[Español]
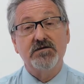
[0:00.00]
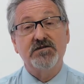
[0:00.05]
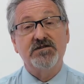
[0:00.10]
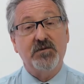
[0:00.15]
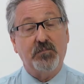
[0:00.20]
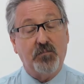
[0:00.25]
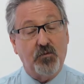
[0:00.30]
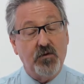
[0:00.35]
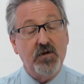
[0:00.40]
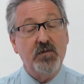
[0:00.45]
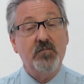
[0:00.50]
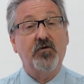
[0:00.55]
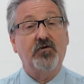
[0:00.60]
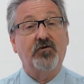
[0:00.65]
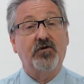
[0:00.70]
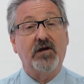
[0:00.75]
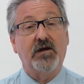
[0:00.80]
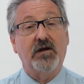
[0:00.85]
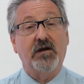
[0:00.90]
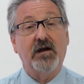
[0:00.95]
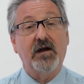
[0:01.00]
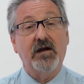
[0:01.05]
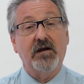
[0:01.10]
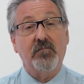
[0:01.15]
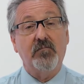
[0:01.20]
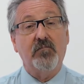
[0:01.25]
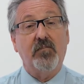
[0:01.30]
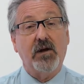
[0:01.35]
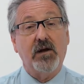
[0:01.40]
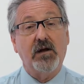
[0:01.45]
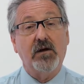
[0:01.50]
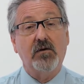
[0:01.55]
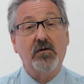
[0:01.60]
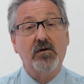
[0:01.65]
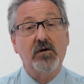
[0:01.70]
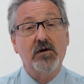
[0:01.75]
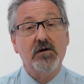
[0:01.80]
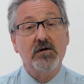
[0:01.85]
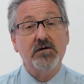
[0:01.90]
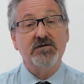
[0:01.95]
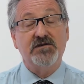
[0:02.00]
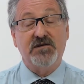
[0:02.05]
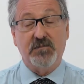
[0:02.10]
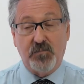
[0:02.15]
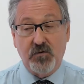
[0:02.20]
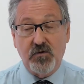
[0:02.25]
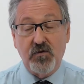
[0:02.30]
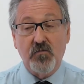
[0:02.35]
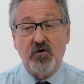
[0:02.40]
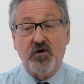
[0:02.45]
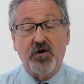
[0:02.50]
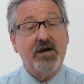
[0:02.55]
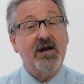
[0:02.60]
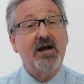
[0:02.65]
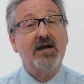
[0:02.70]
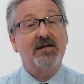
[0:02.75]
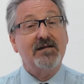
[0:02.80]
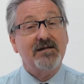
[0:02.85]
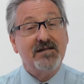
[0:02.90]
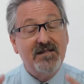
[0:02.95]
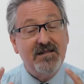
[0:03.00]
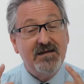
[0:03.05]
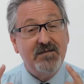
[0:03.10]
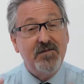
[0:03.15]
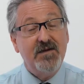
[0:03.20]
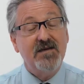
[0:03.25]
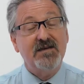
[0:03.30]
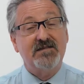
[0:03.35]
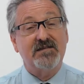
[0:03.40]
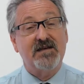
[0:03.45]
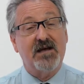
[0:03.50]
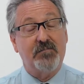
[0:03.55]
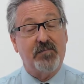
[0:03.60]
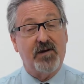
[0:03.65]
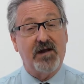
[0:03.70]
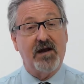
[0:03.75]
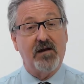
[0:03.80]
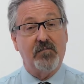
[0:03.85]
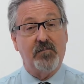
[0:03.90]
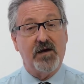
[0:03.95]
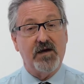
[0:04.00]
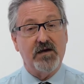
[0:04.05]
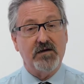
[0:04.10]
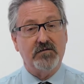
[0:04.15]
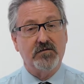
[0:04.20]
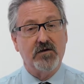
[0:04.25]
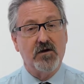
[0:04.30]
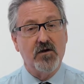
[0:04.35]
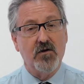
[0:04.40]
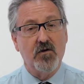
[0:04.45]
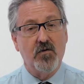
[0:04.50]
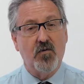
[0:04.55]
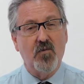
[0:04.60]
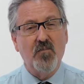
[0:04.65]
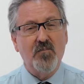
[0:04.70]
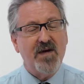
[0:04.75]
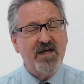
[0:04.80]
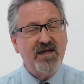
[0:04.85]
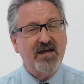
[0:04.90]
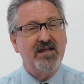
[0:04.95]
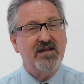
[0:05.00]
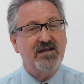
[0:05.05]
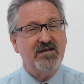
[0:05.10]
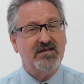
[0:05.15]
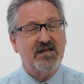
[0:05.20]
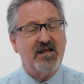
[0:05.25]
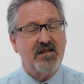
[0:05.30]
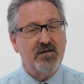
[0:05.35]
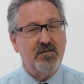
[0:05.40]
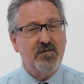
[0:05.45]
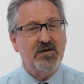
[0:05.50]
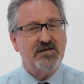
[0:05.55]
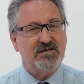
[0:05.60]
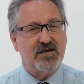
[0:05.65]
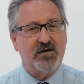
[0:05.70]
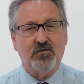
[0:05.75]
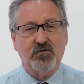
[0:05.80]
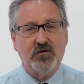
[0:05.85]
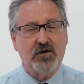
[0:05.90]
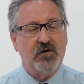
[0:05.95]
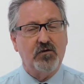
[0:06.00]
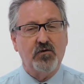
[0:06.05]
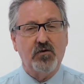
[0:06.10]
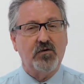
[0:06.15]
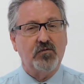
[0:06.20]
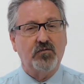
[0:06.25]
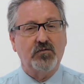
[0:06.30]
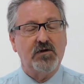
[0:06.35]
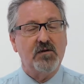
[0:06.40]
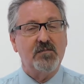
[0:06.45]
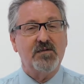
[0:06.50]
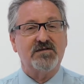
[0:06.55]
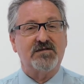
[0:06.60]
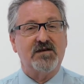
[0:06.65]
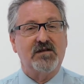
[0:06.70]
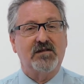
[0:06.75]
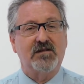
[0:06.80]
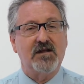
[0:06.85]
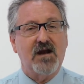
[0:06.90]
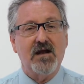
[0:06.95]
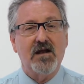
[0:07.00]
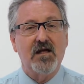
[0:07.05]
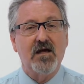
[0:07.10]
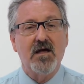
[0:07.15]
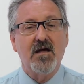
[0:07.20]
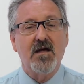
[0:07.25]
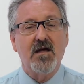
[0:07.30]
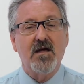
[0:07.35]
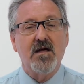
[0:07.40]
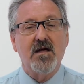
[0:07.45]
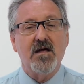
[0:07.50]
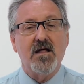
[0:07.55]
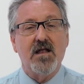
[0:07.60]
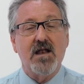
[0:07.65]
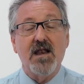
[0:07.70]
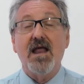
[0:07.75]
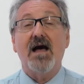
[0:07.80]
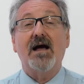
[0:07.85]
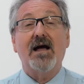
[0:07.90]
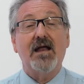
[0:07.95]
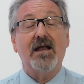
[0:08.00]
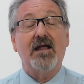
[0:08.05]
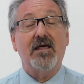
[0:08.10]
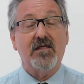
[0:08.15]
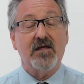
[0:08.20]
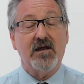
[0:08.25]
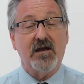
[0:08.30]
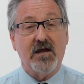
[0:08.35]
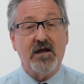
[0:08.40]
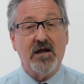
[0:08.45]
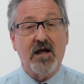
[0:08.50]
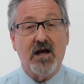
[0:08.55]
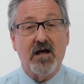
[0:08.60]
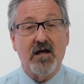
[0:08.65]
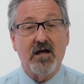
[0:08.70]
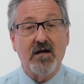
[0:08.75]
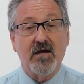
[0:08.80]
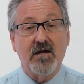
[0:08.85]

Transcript: si pudimos generar empleo, si pudimos generar divisas para el país. Un país que necesita divisas, donde el dólar es un tema central. La ganadería